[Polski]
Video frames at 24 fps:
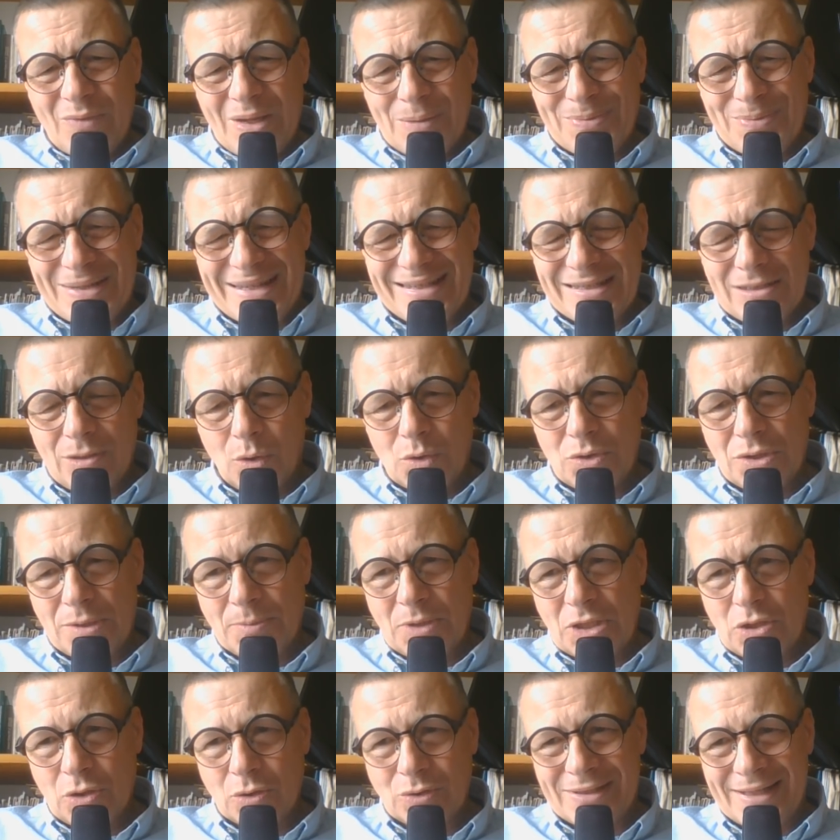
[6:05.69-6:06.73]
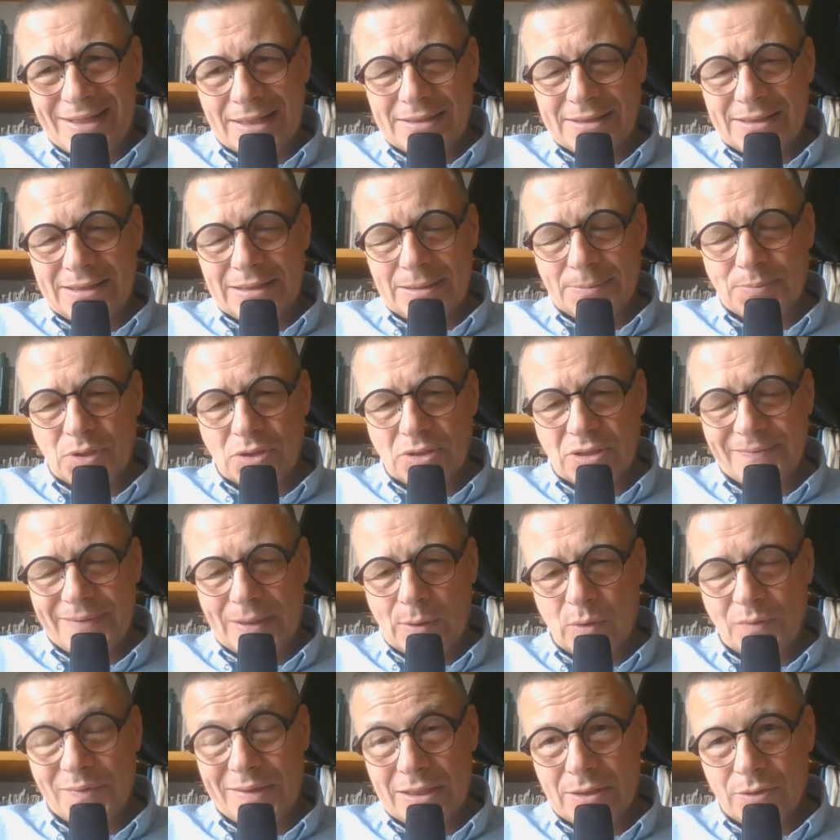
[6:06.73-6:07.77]
Przez 180 lat Chiny
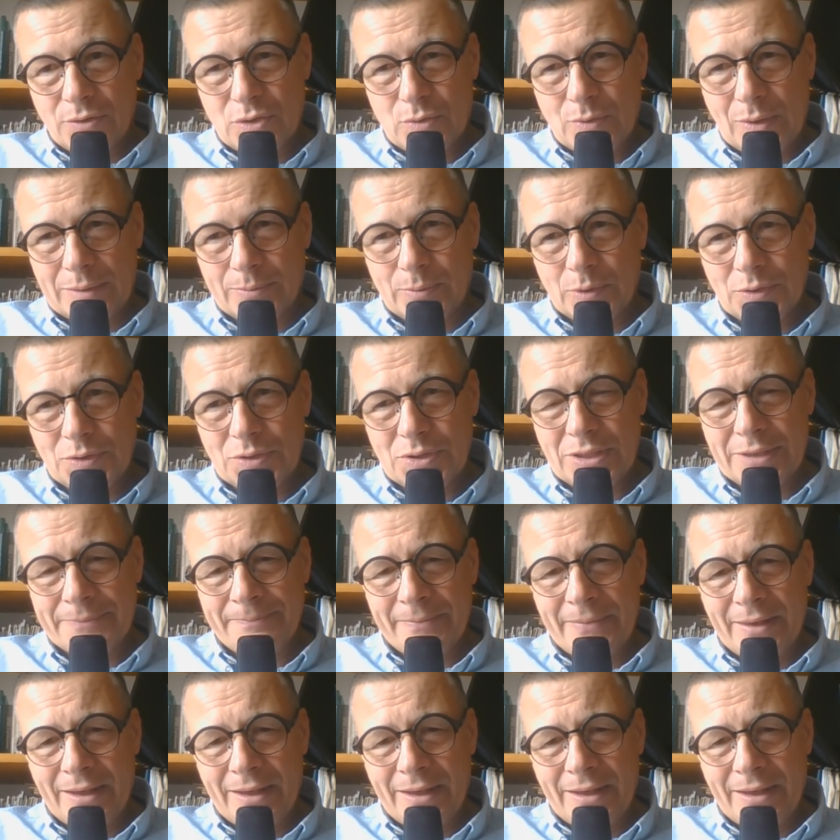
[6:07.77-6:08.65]
przeżywały wielką słabość